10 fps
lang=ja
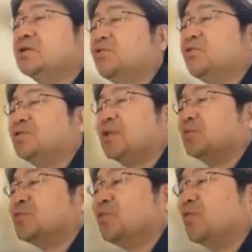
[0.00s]
そういっ
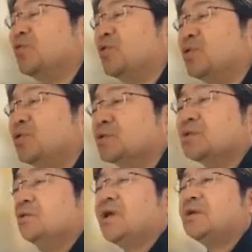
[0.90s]
たことを
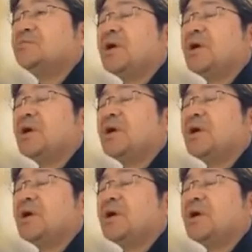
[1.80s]
や